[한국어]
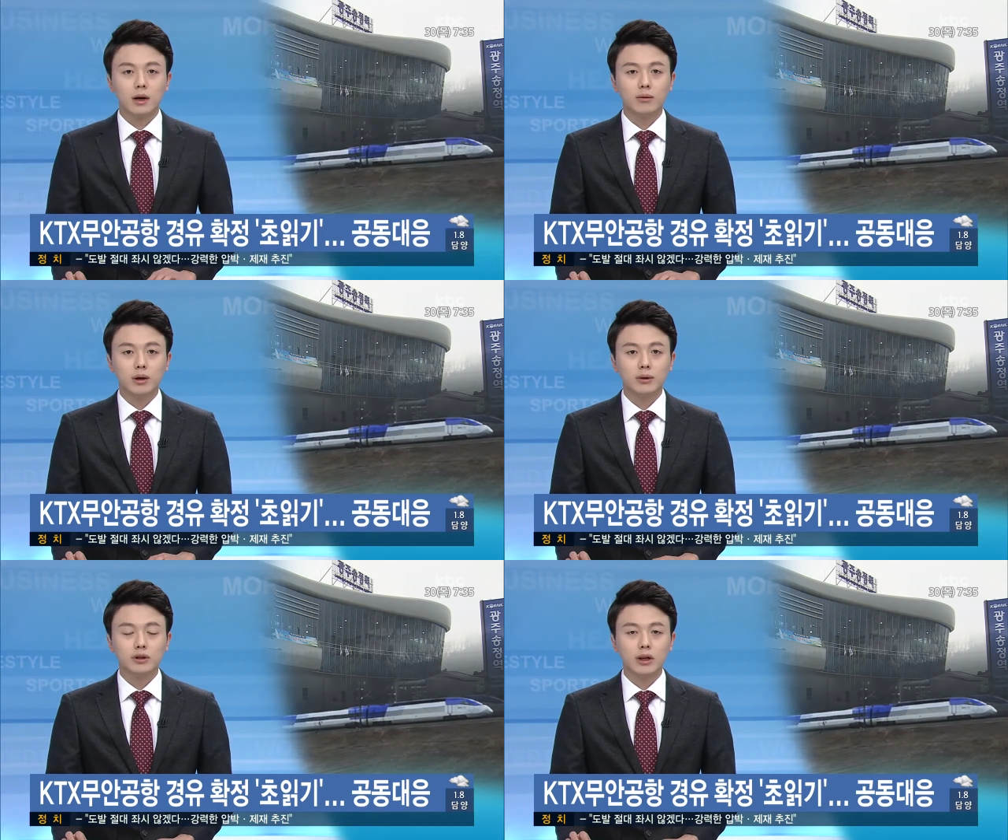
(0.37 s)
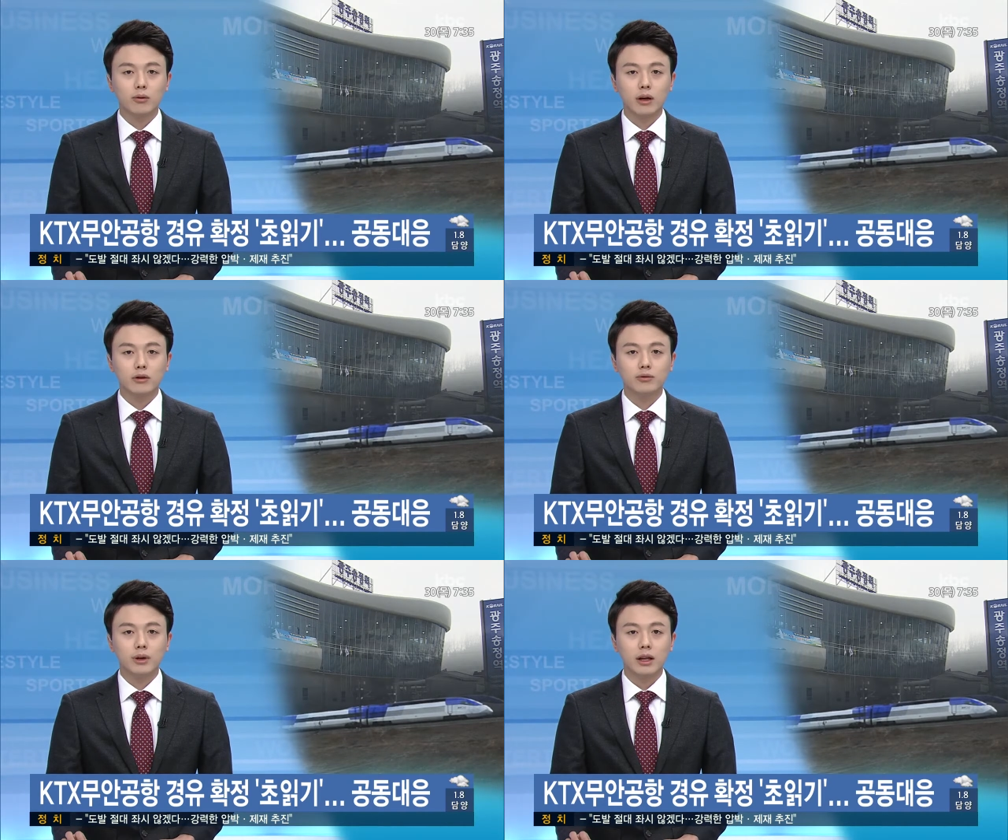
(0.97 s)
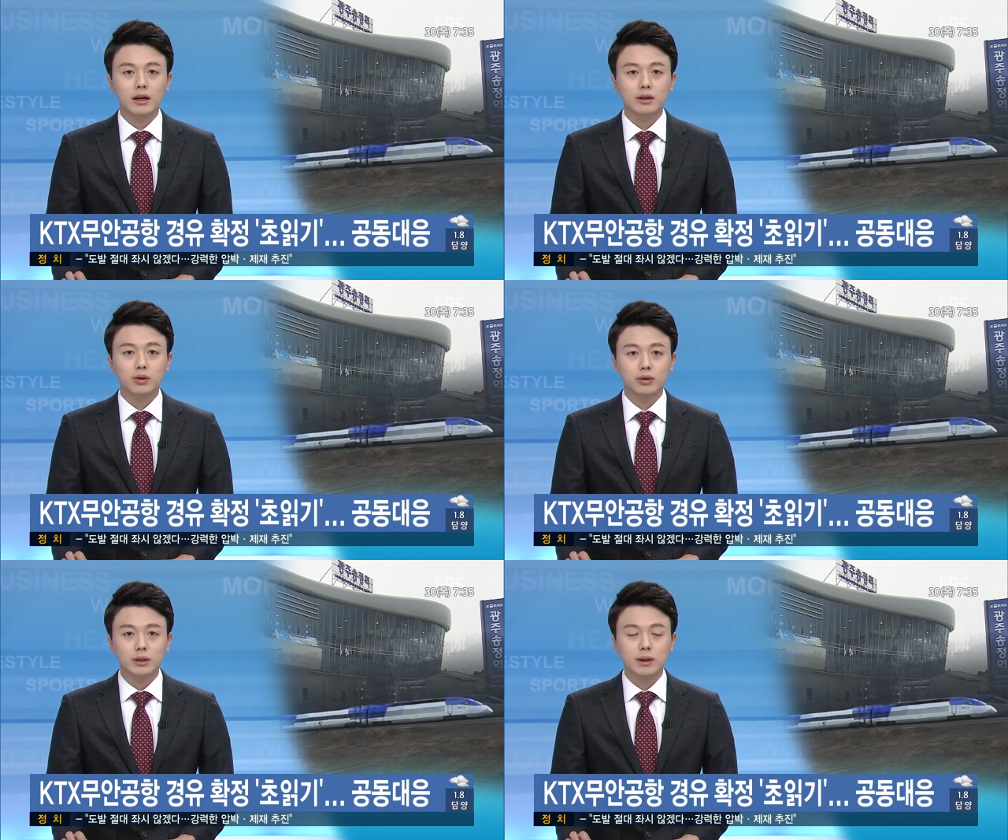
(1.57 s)
더불어민주당과 국민의당이
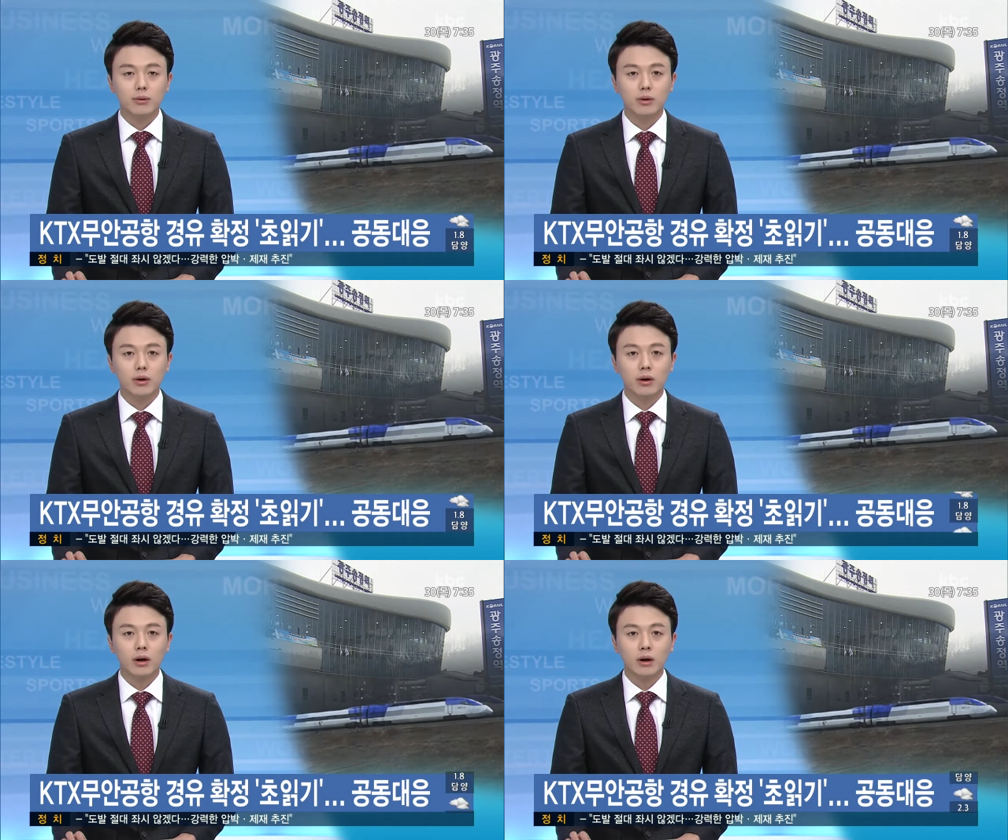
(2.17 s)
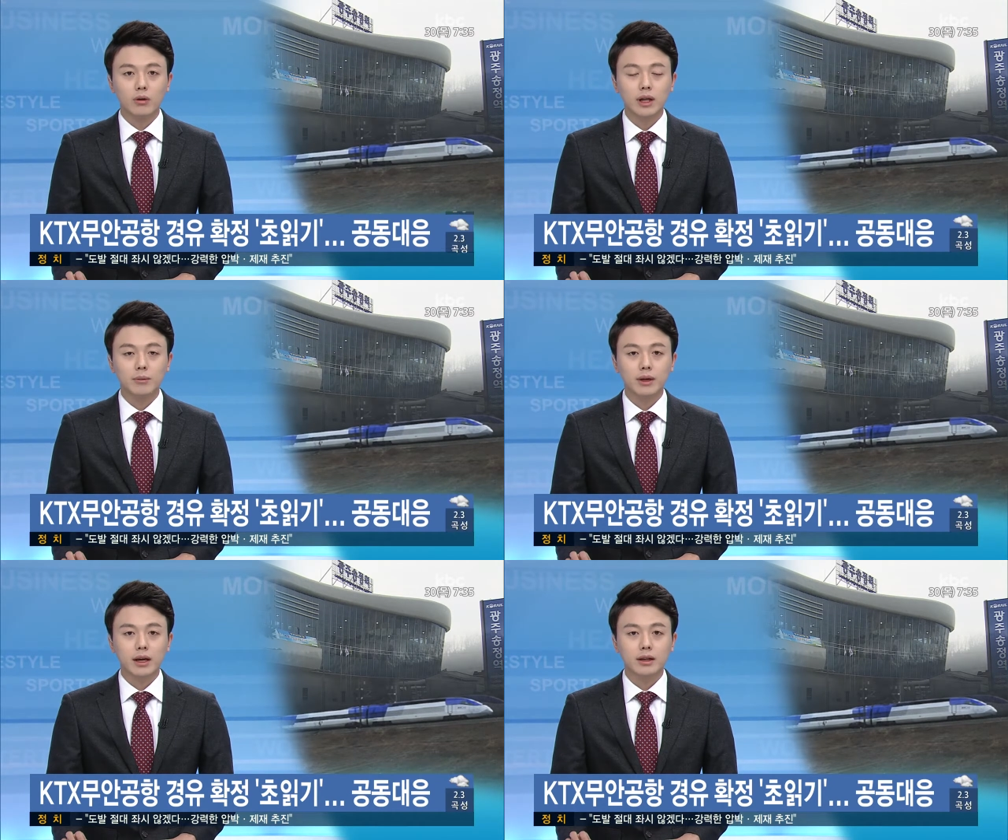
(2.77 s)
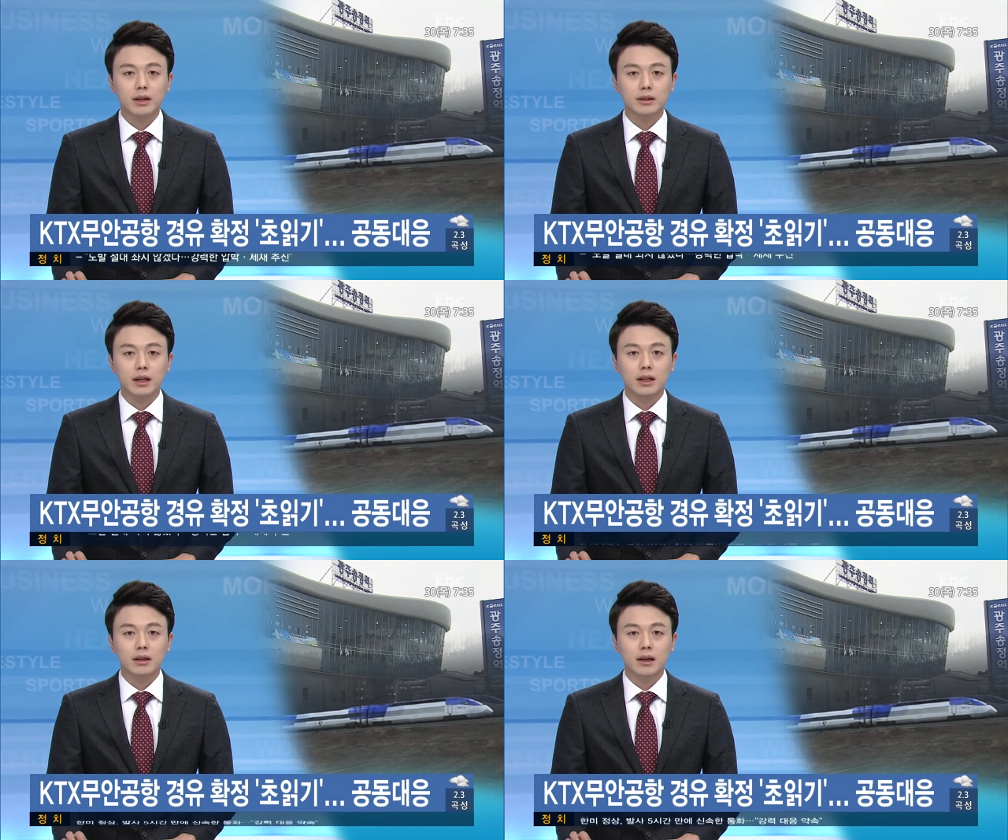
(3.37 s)
손을 잡고 호남 KTX
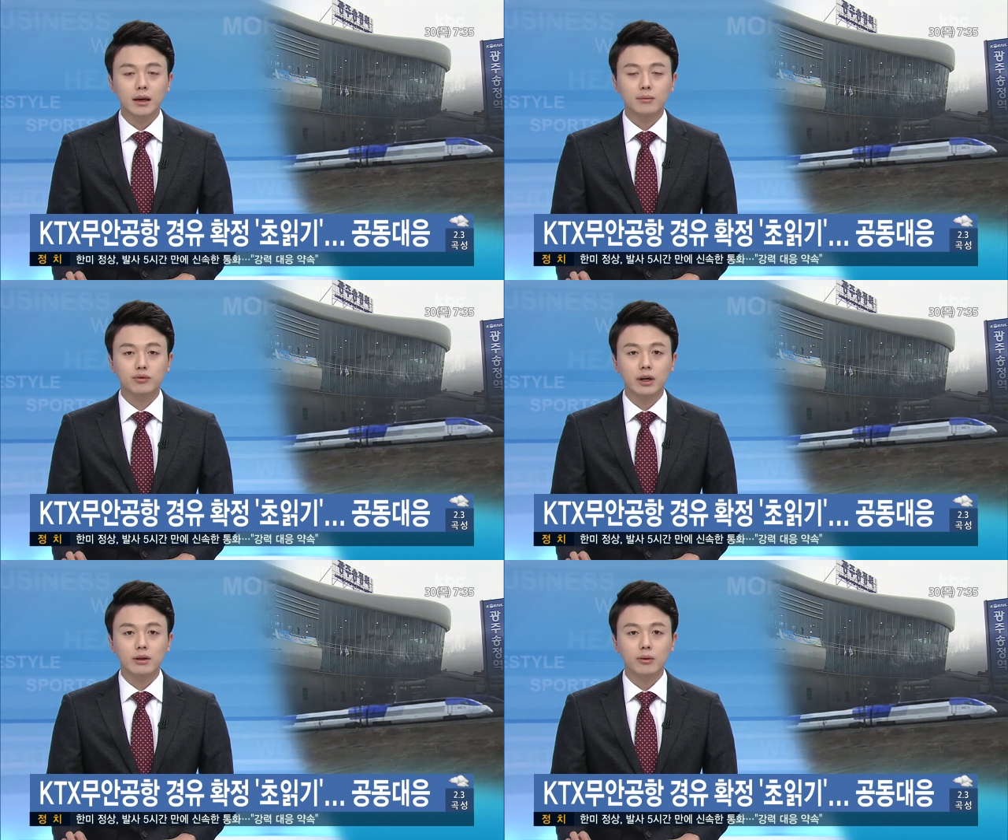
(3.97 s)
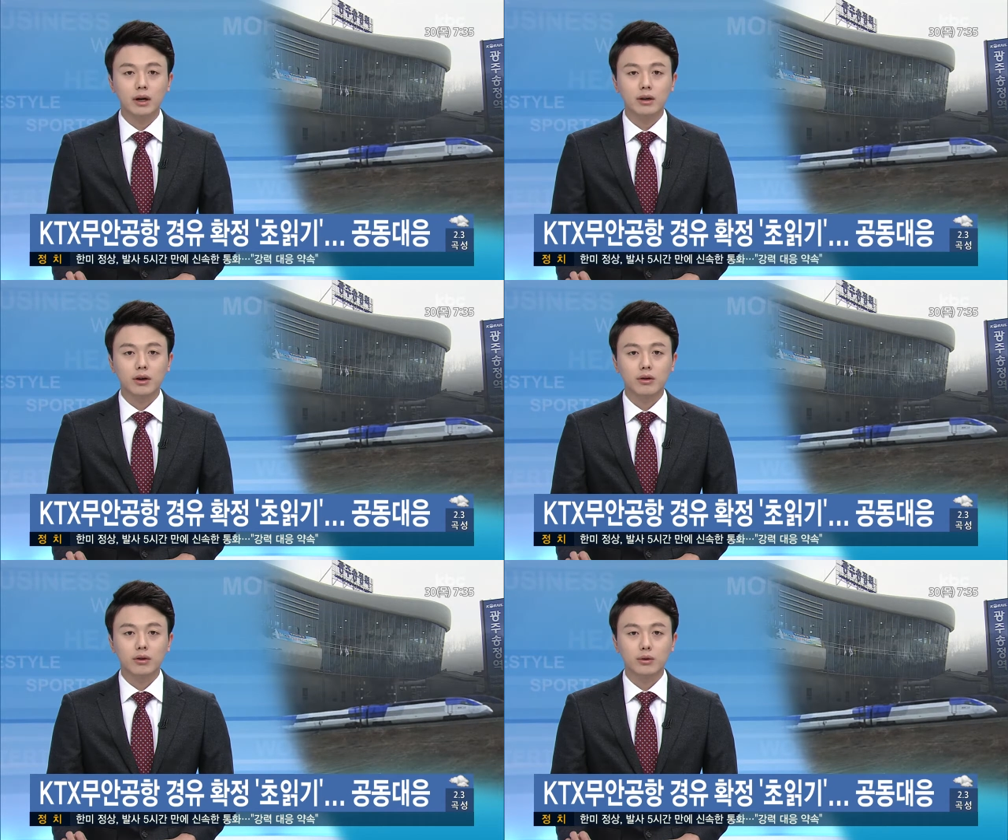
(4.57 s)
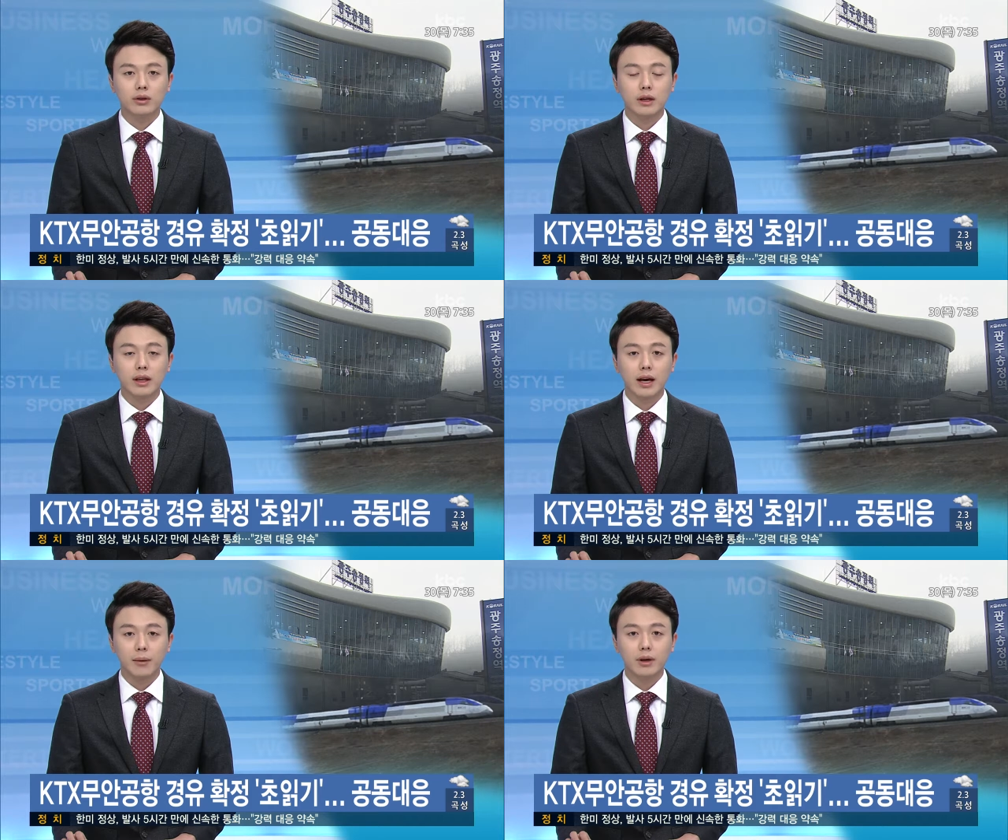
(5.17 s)
2단계 무한공항 경유
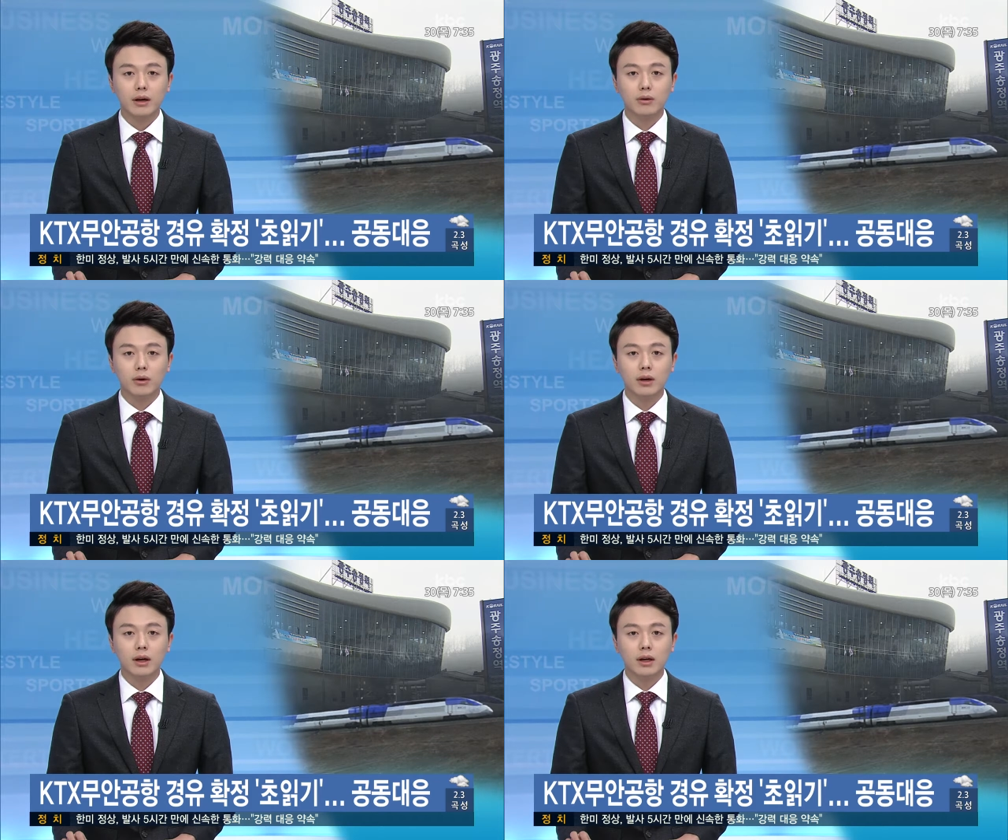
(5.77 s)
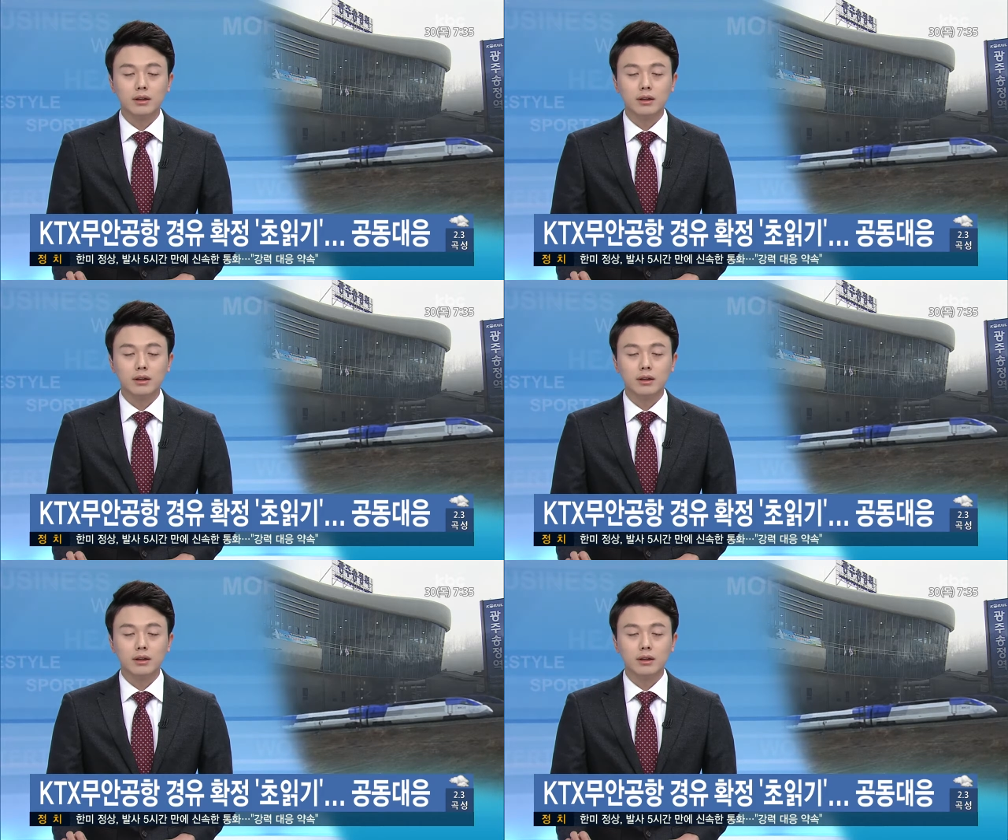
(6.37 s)
노선안에 합의하고